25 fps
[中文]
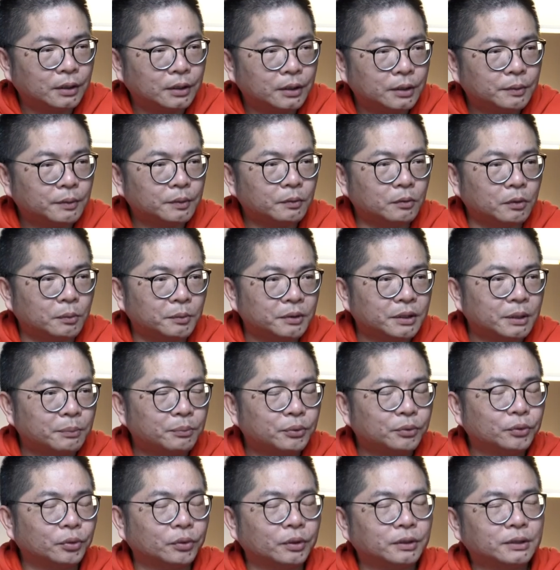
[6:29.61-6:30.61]
因为我们在
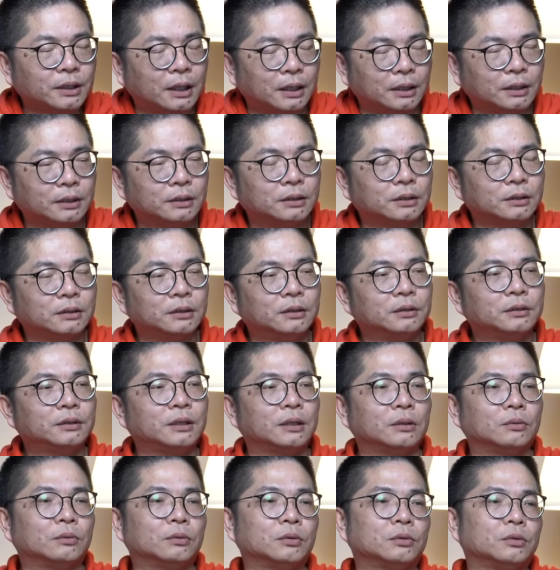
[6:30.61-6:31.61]
不同的场合曾经
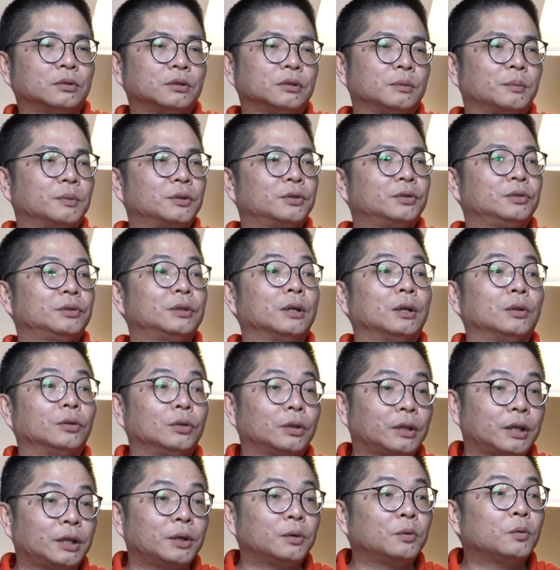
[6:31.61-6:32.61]
讲过说怎么去叫
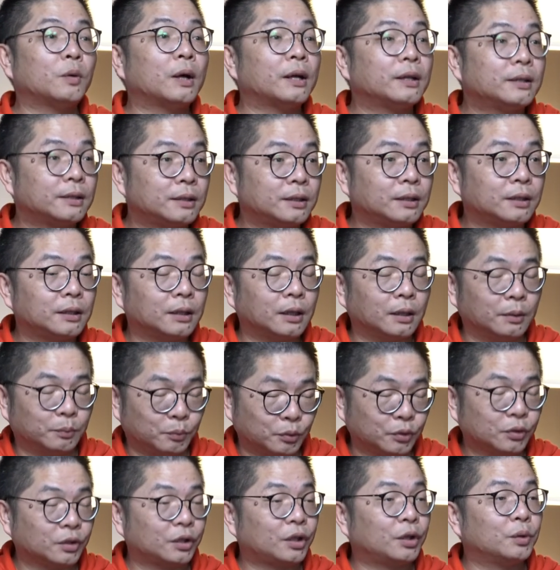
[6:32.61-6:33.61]
q y c 啊，
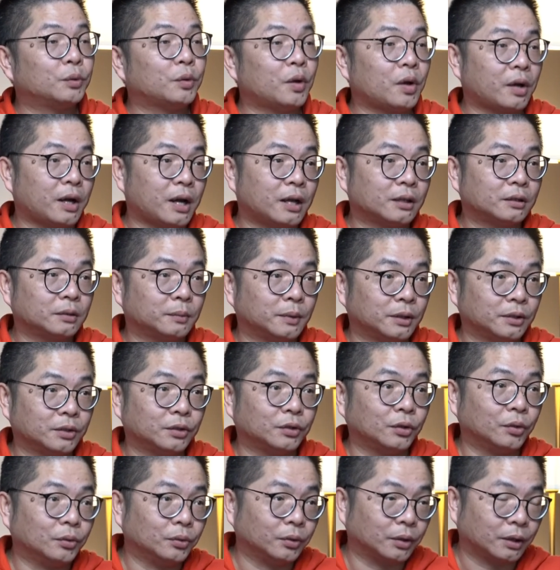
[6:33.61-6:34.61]
不是 Q your customer，是
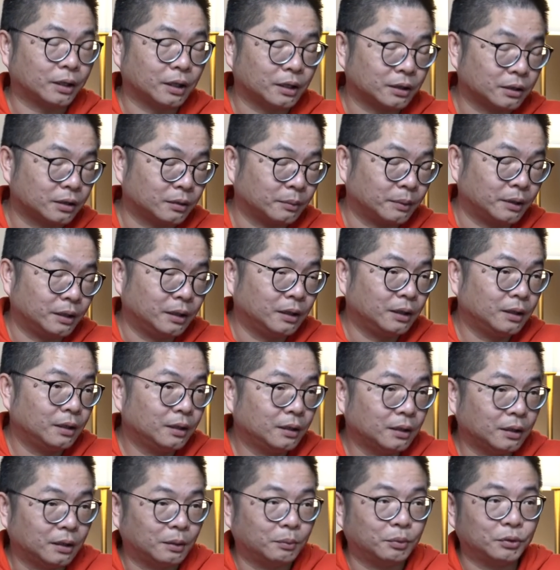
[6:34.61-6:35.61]
know your customer，
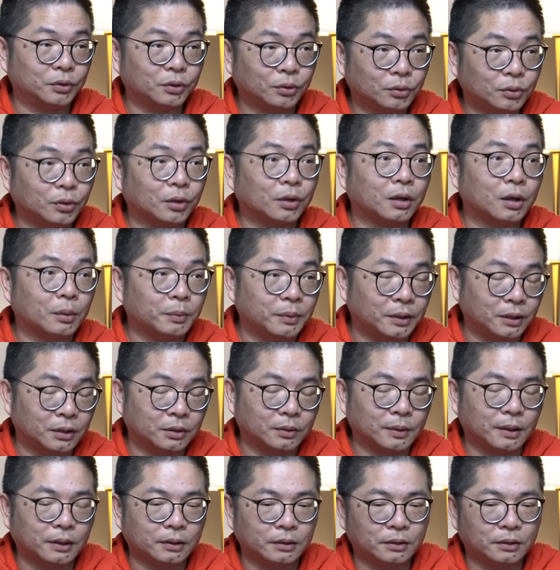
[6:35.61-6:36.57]
啊，不是 know your company 是吧？